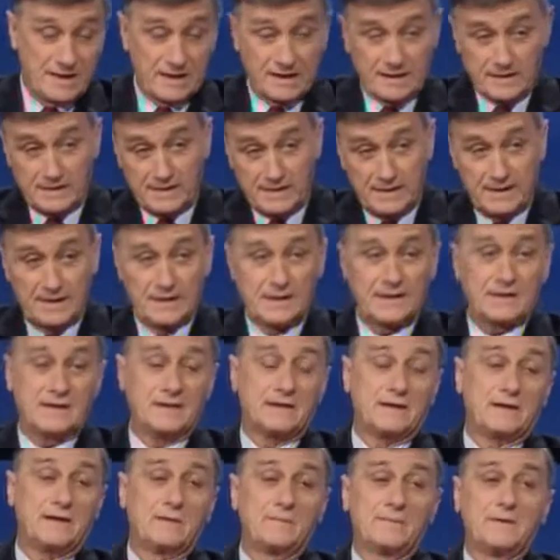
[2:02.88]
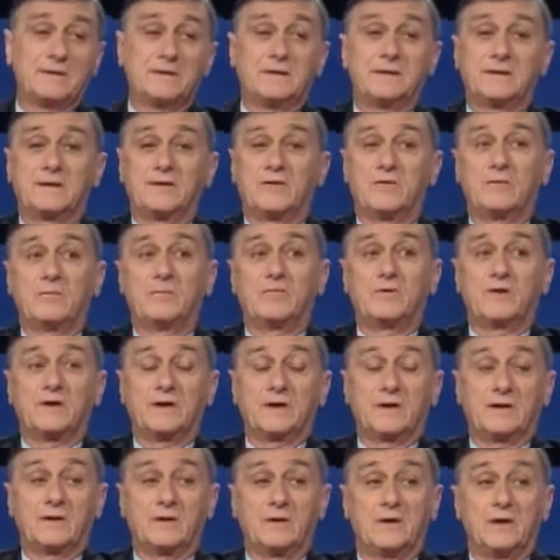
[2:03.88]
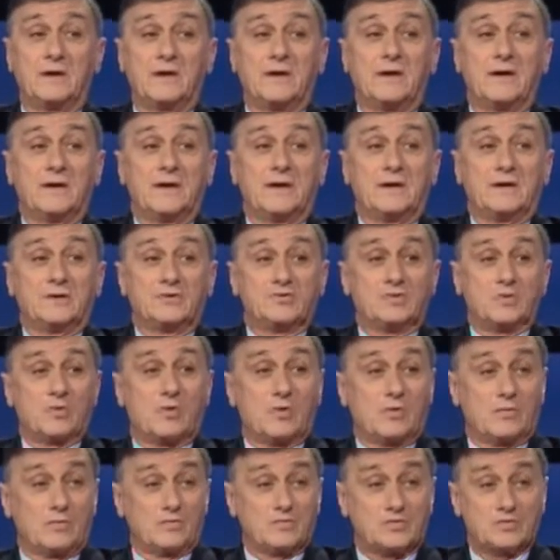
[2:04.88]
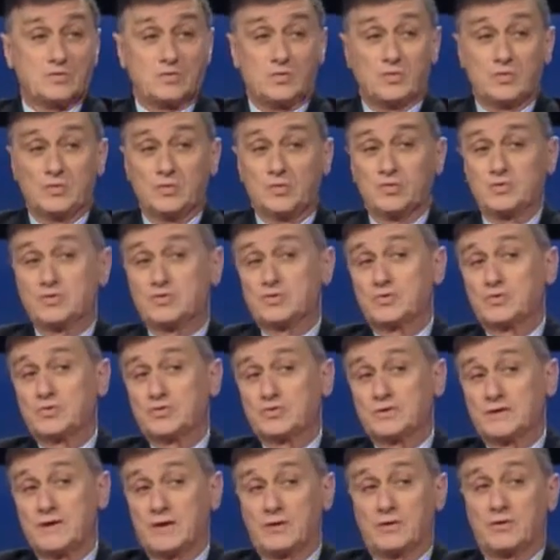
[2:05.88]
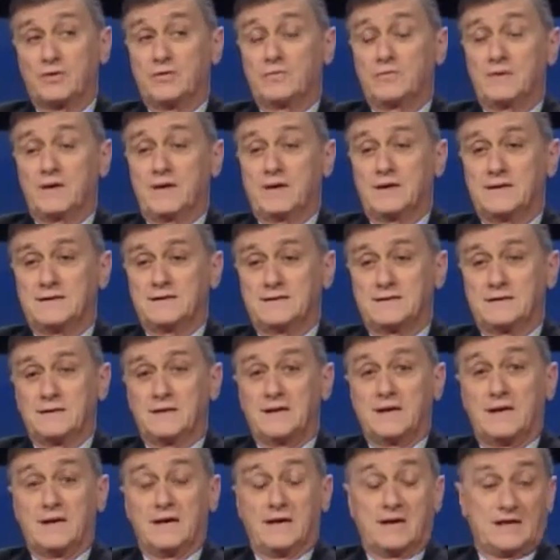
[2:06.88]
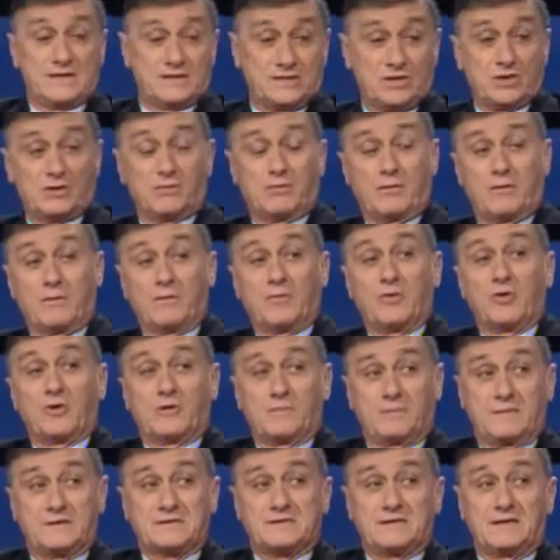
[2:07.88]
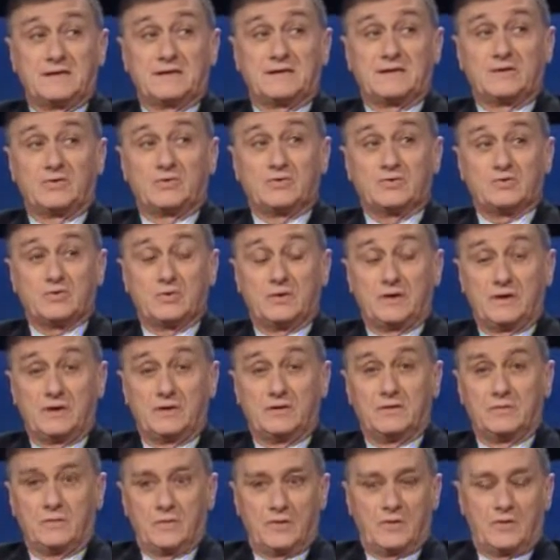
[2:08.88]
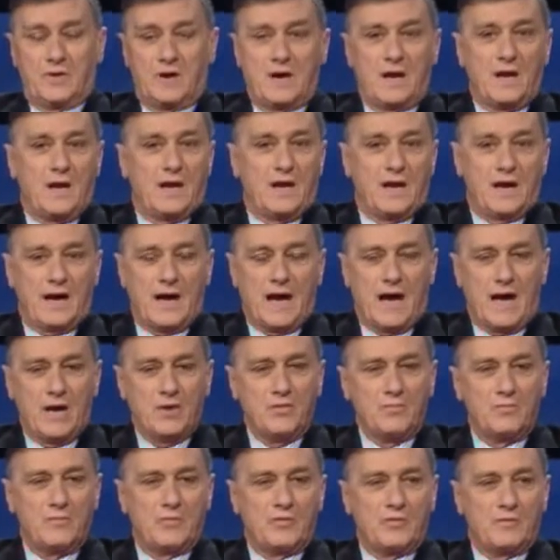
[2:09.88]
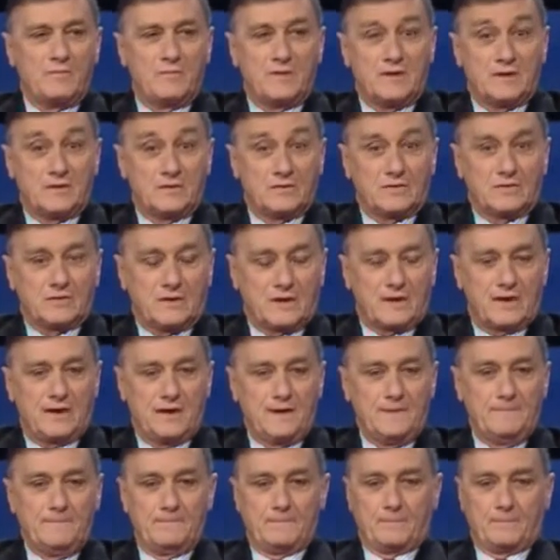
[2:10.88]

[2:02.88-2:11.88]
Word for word: que tienen que realmente componer sus, economías, así como vemos lo que pasa en Estados Unidos, bueno, hay un movimiento que